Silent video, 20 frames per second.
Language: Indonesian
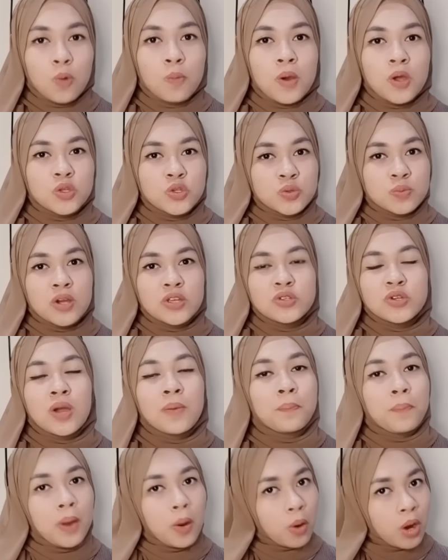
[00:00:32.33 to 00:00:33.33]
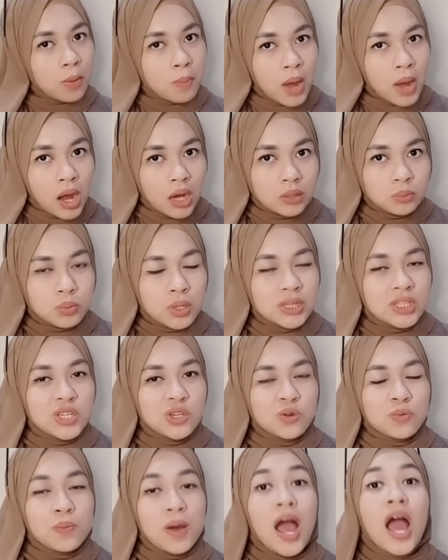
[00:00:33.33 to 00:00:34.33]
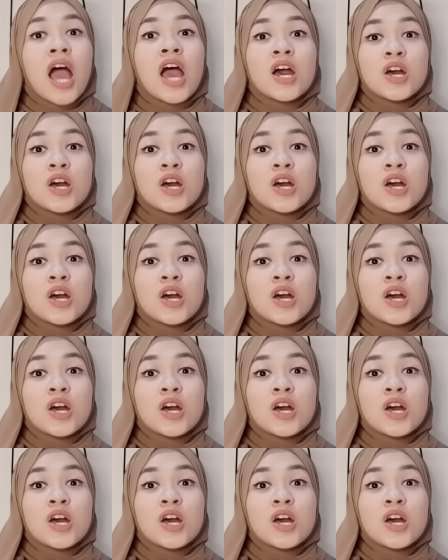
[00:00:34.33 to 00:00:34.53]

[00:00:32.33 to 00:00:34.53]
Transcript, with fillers: baju-baju yang PW banget buat di rumah.